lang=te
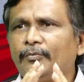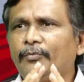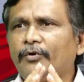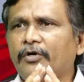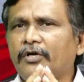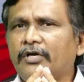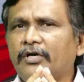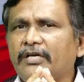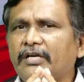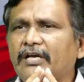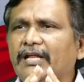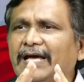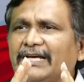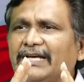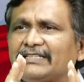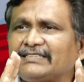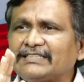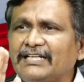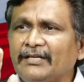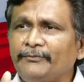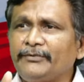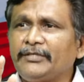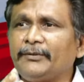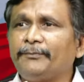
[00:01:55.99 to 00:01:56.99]
పోరాటాలు
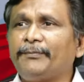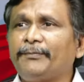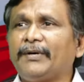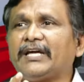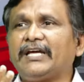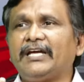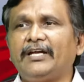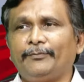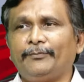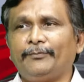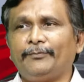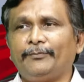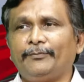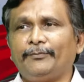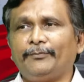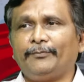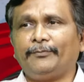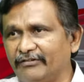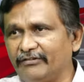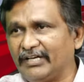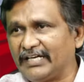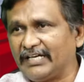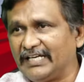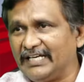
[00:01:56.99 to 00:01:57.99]
అసలు అంశం పక్కెళ్ళిపోయింది
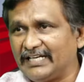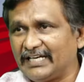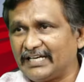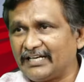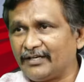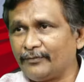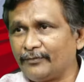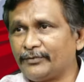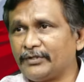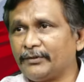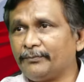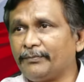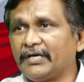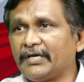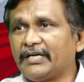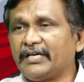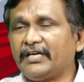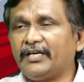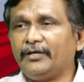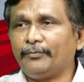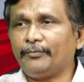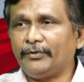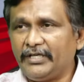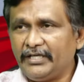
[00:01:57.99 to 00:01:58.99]
వర్గీకరణ అంశం
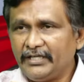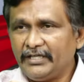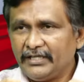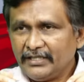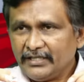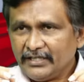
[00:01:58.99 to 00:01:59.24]
పక్కెళ్ళిపోయి